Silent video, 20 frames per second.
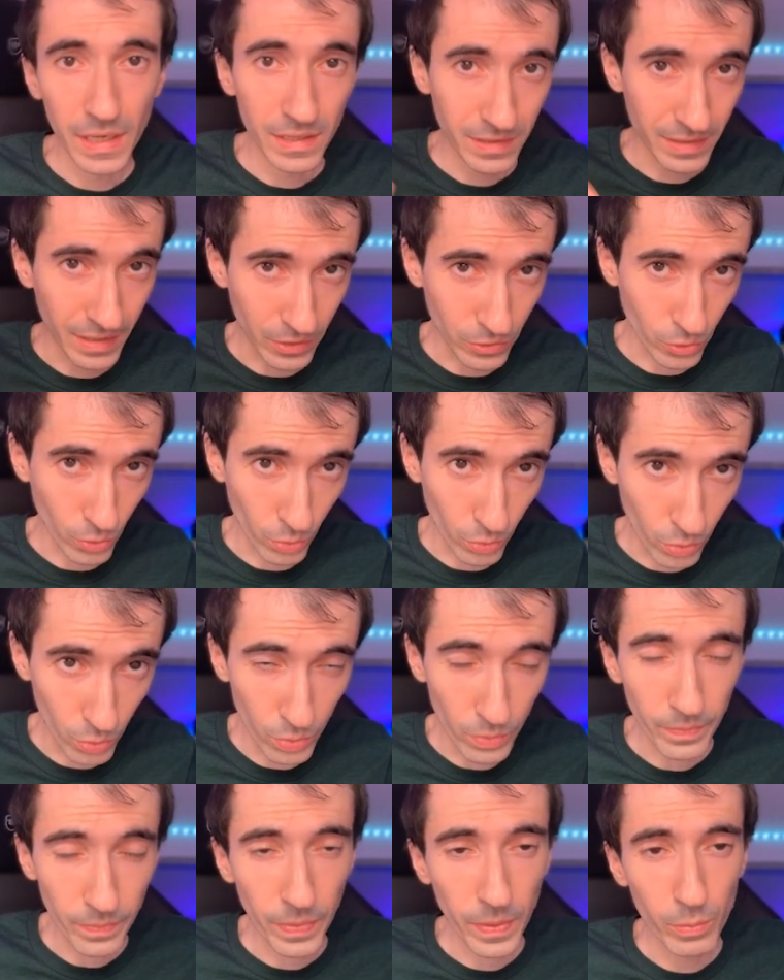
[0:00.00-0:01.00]
sachant
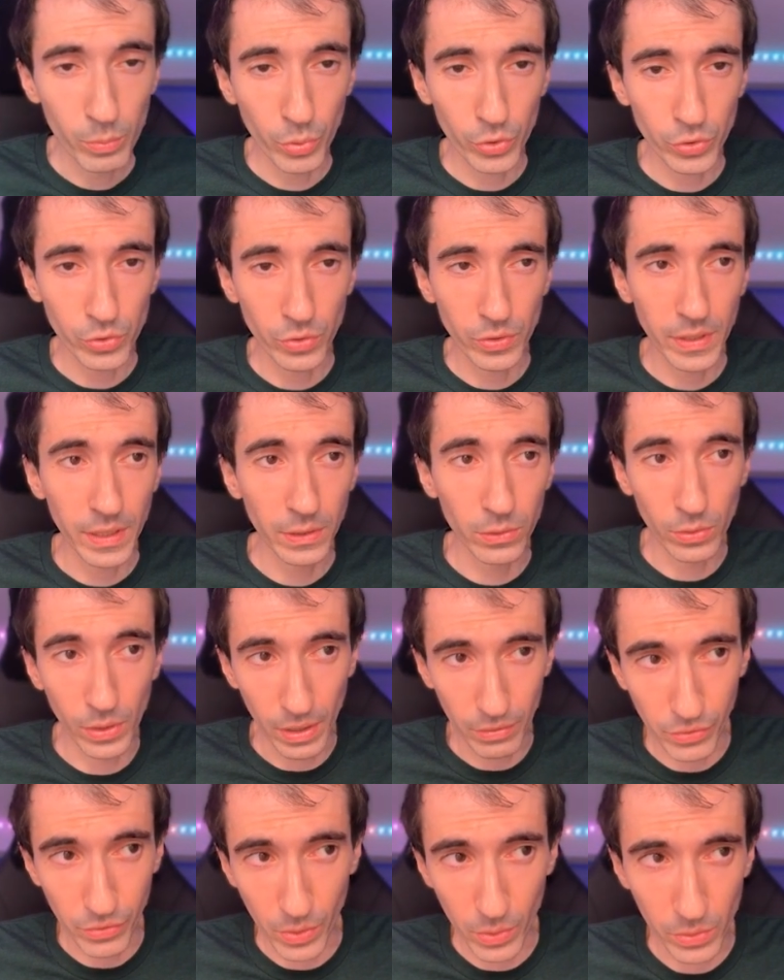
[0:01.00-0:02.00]
que pour ce qui est de
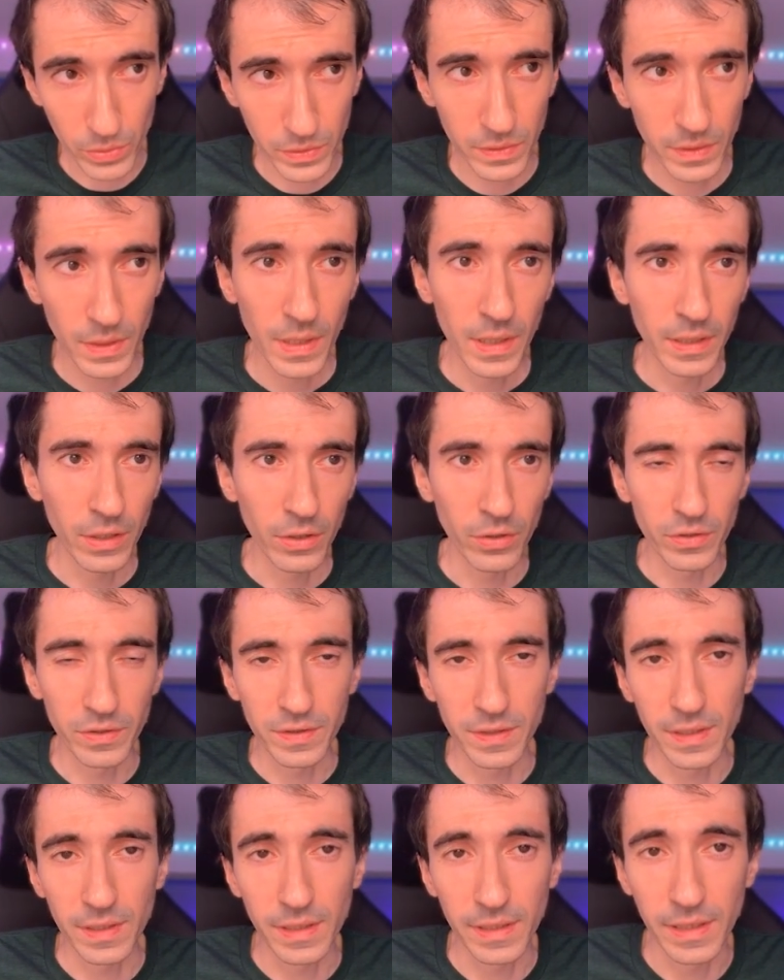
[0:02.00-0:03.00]
la France, euh,
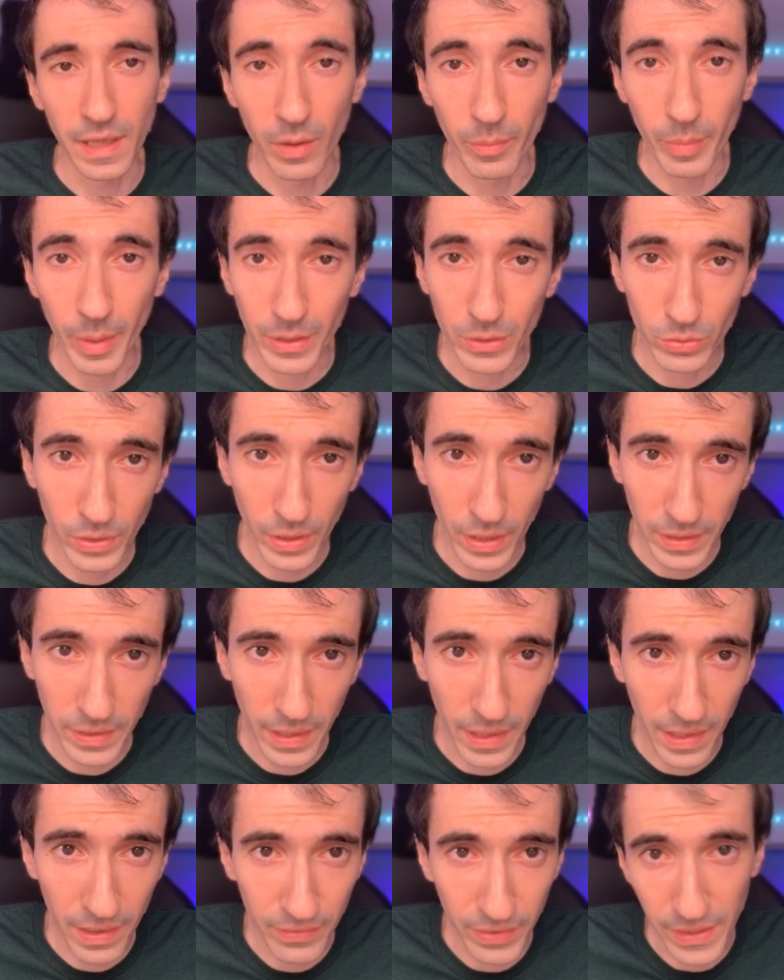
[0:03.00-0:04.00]
il y a un
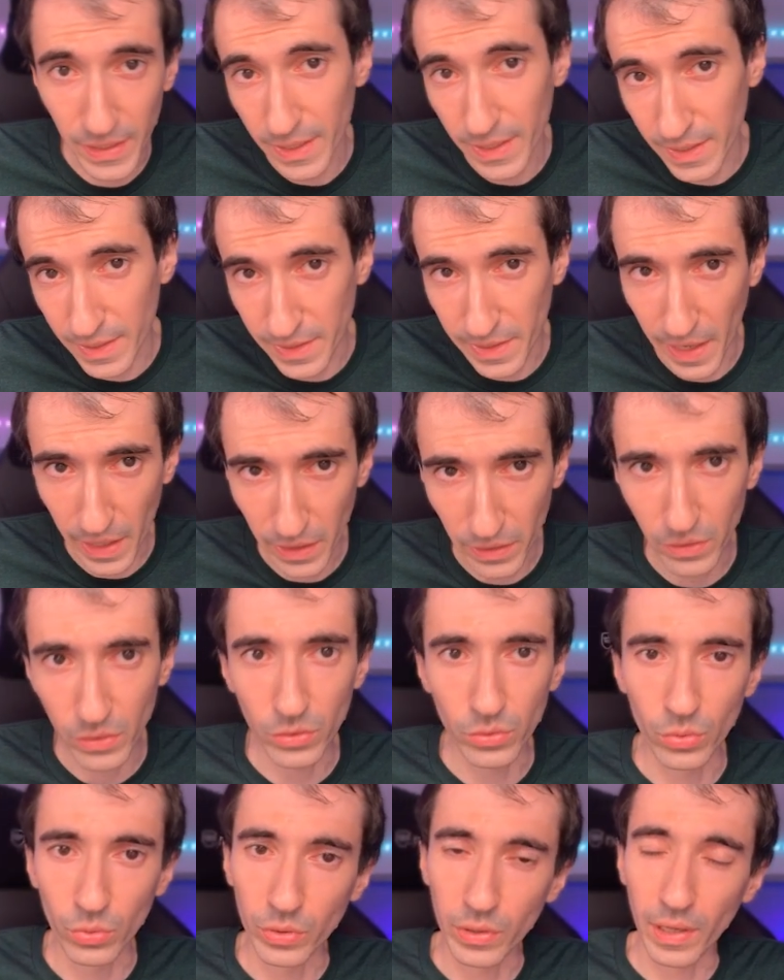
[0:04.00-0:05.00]
partenariat avec Iliad,
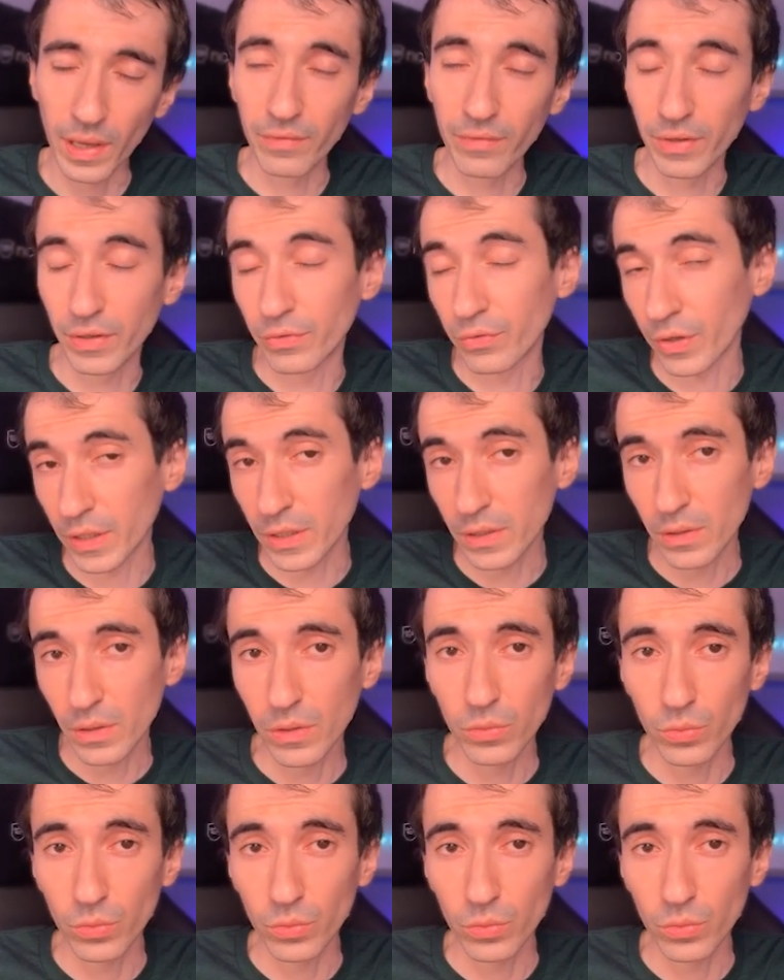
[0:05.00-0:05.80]
donc avec Free,